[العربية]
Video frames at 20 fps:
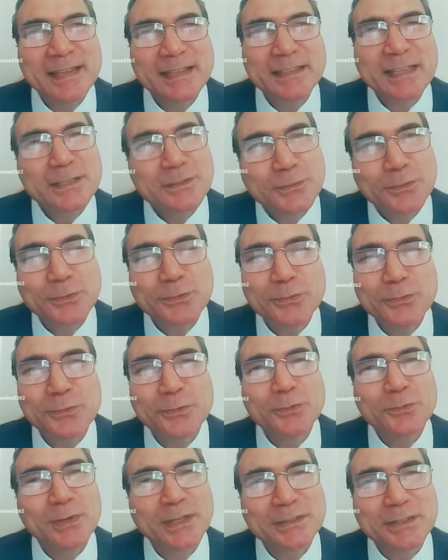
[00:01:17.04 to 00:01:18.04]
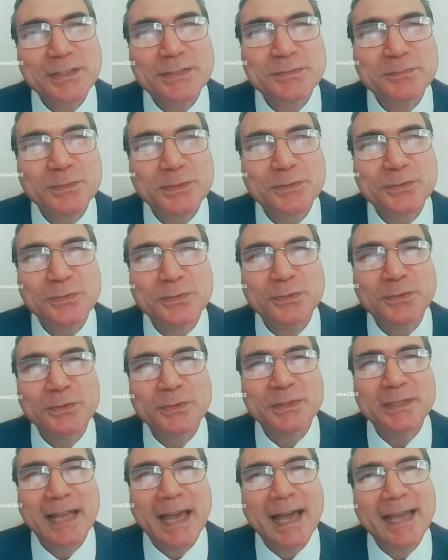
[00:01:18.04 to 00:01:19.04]
تسكتون
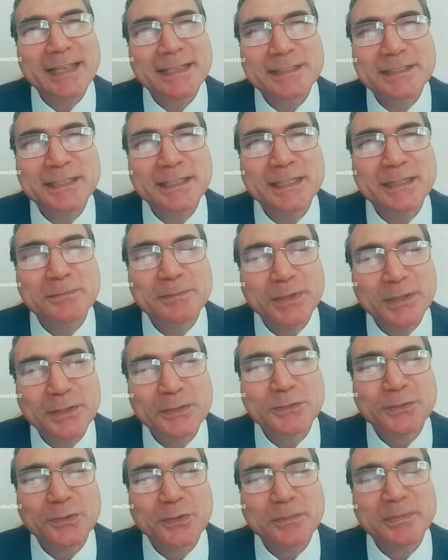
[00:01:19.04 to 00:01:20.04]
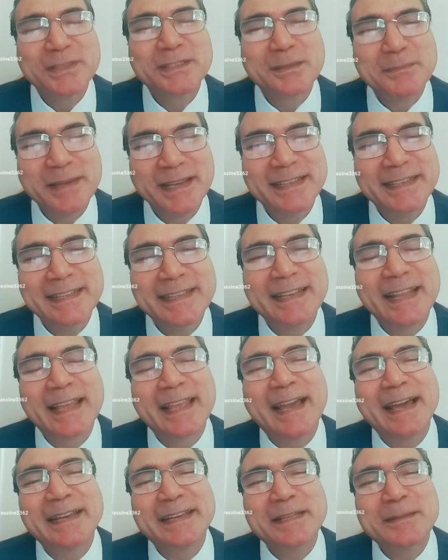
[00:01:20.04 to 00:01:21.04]
وتصمتون عايشين بهدوء بطمأنينة
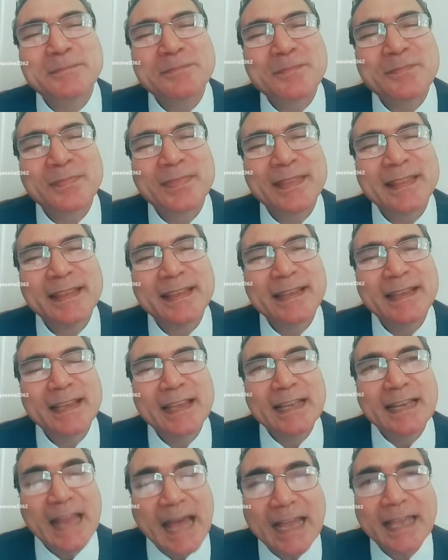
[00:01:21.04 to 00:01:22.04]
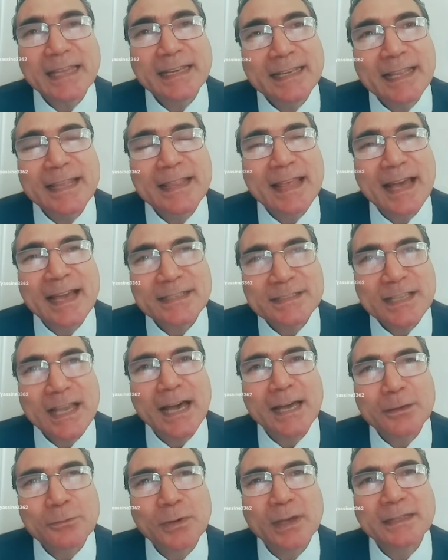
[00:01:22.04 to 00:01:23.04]
يعني لكن إذا
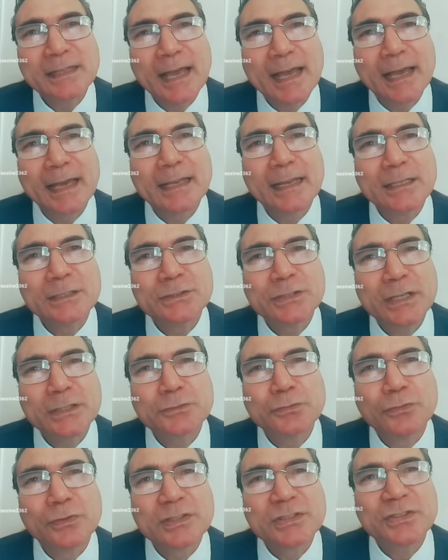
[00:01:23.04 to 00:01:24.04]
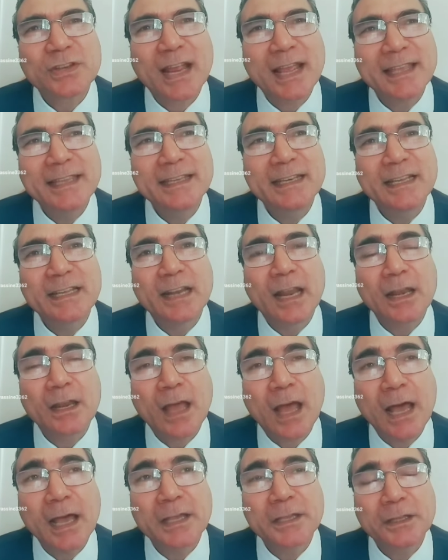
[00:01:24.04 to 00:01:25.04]
صار ودخل الجيش الإسرائيلي إلى
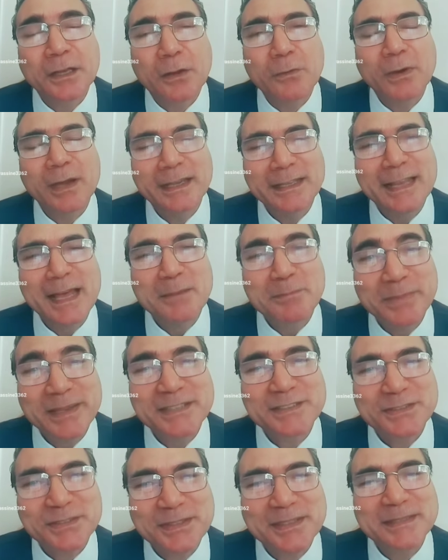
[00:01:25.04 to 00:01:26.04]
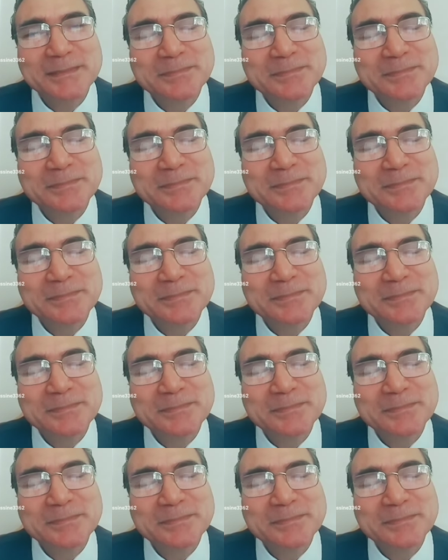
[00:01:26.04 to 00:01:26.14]
القاهرة وإلى مصر